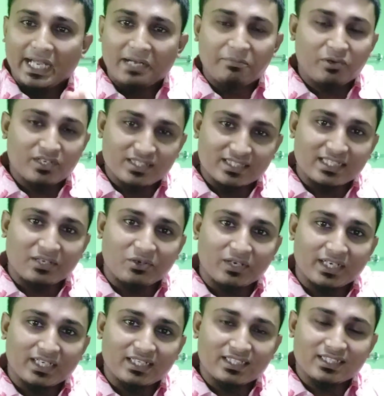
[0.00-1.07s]
এরপরে যেটা
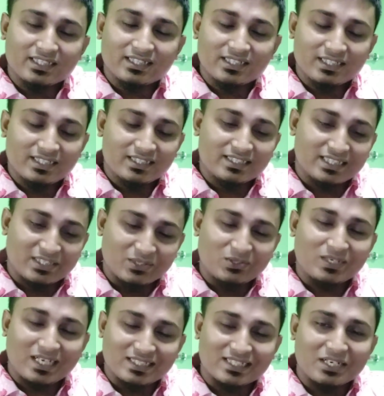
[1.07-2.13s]
করে সেটা হলো
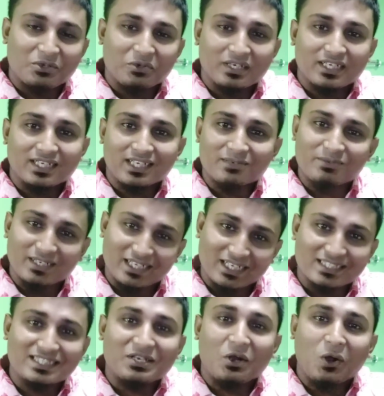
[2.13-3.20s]
কাজটা করে এরপরে
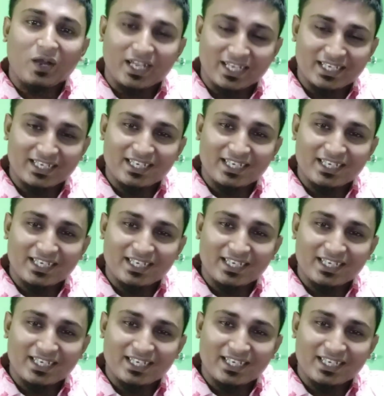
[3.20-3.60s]
কাজটি হয়